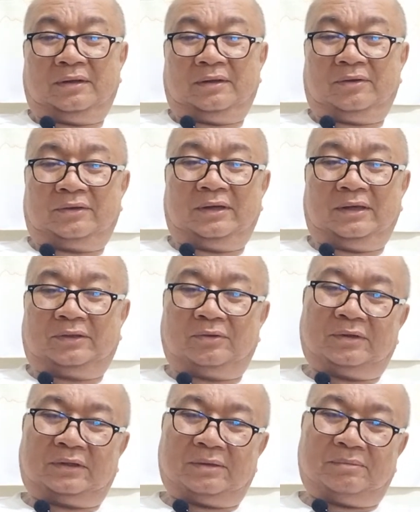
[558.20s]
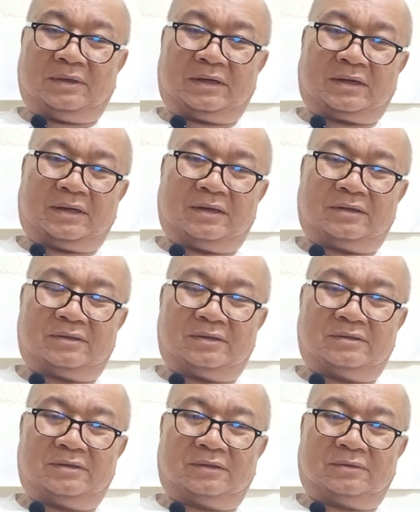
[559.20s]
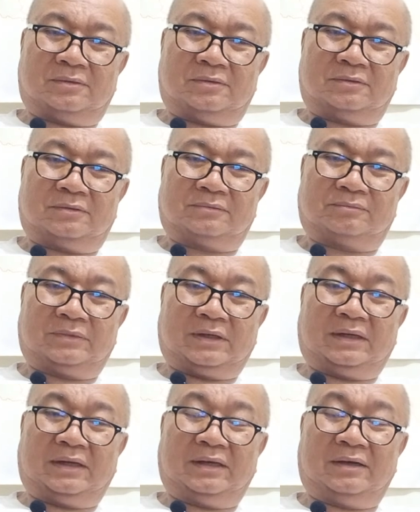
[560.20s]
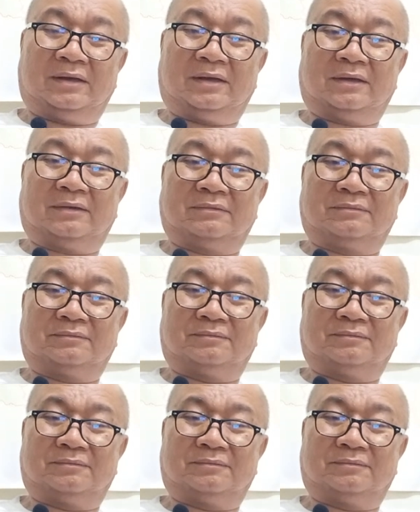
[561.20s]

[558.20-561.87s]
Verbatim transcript: Oke, itu kita biarkan di situ mengenai dengan